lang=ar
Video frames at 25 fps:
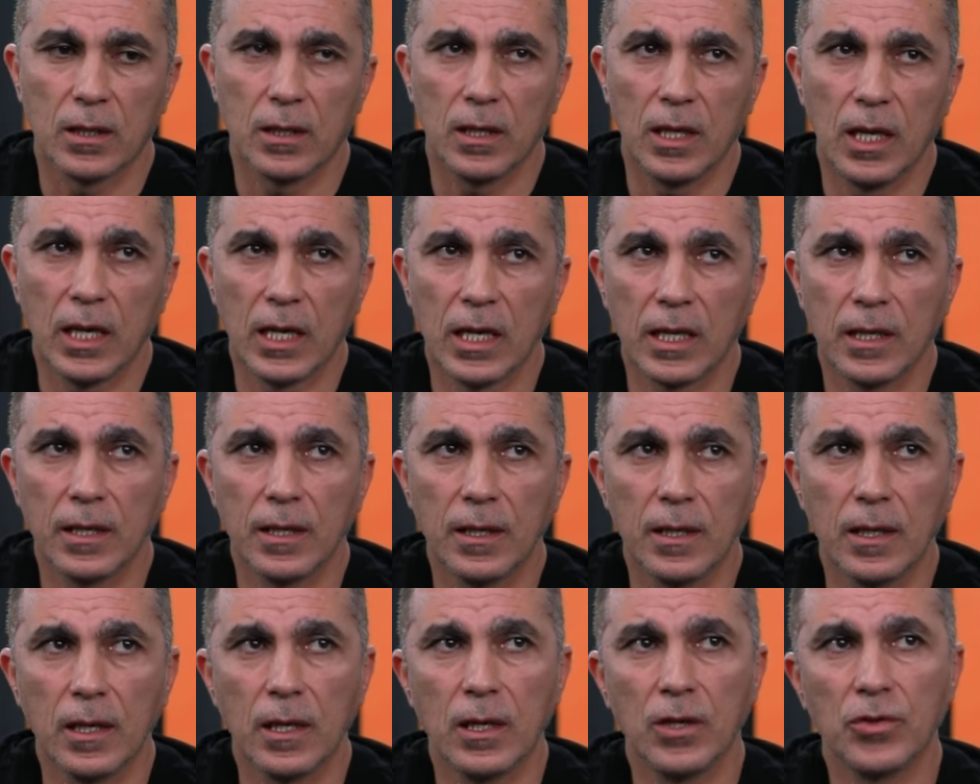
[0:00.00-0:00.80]

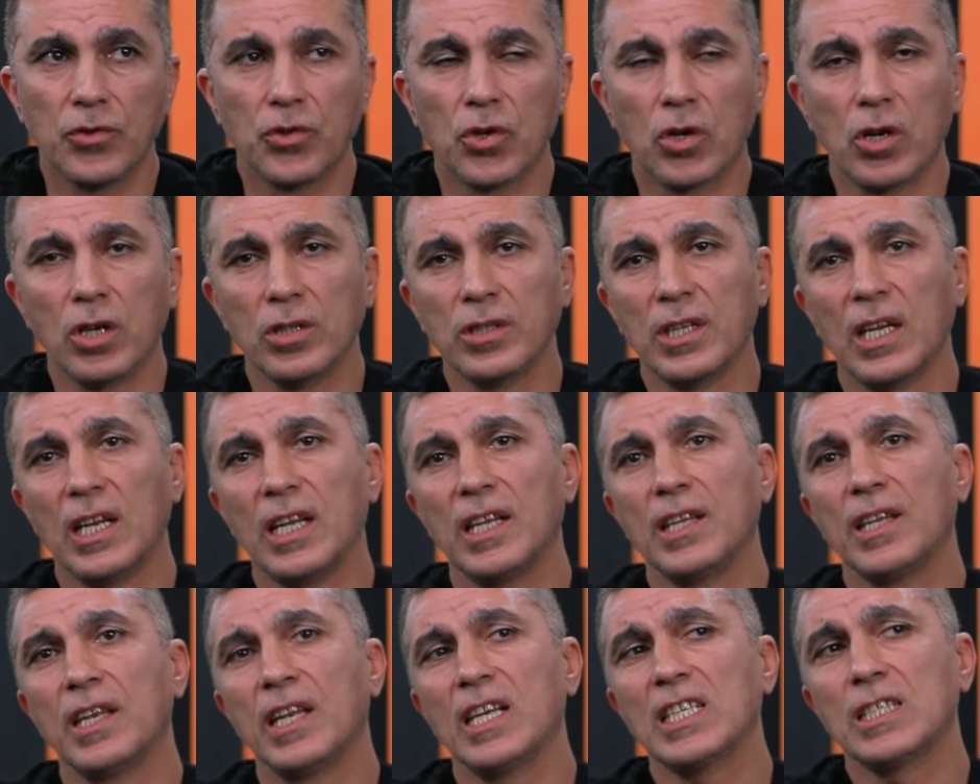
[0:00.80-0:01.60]
لكن الانتقاد ده
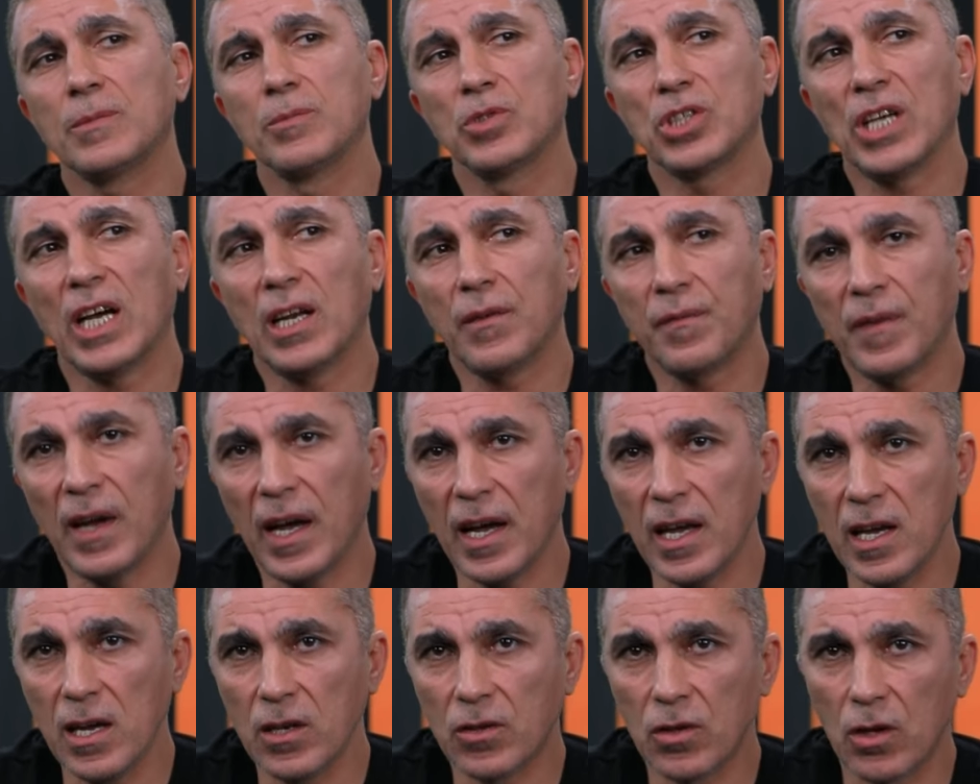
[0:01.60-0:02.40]
لان الناس مش عارفه
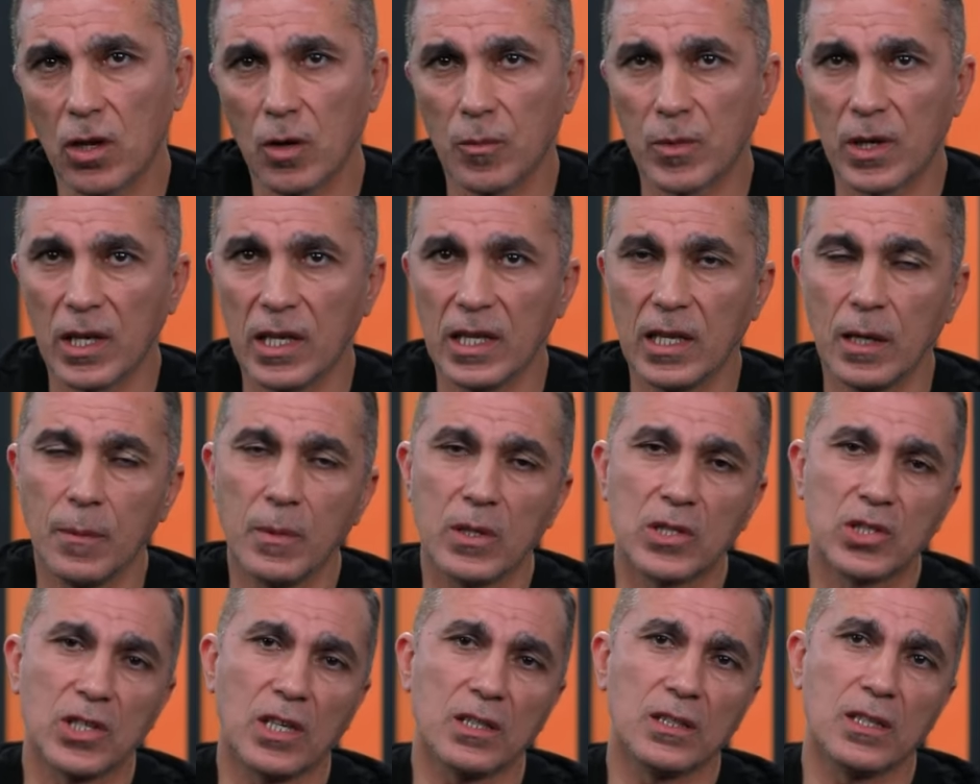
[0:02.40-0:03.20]
حقيقه الامر لان اللي
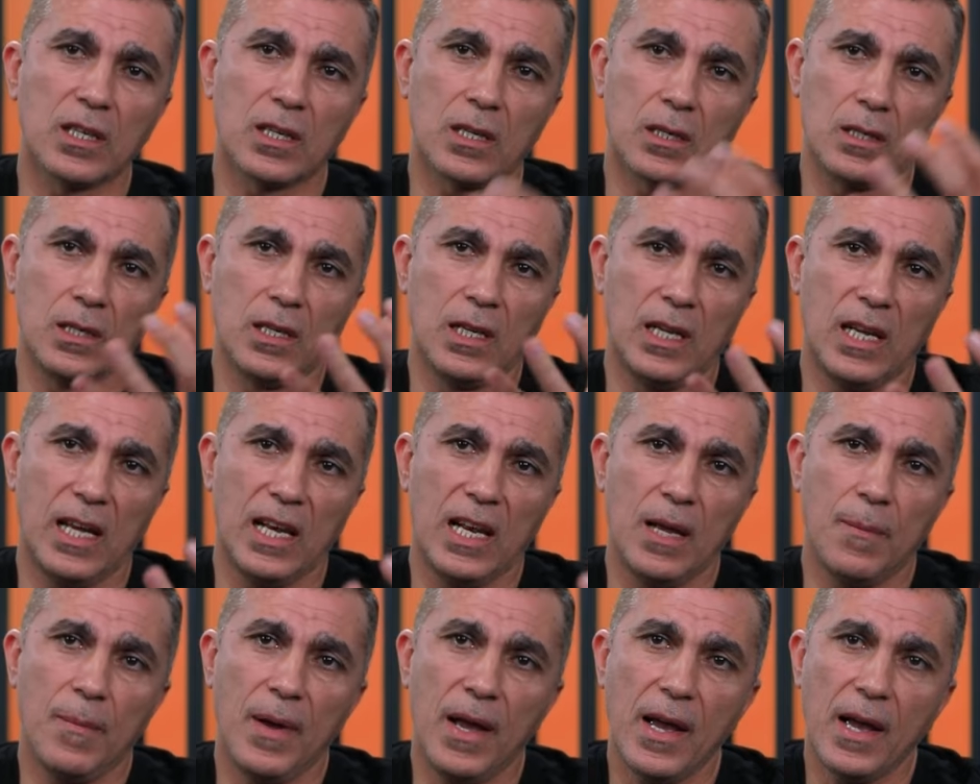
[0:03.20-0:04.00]
بتصدر
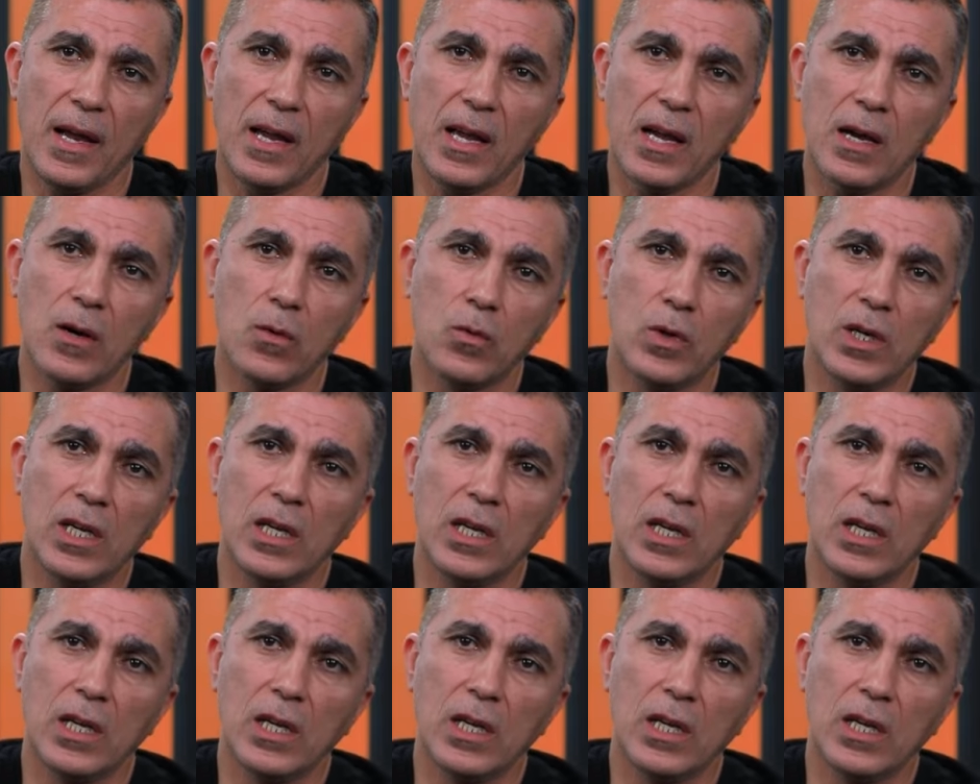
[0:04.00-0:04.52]
للاعلام حاجه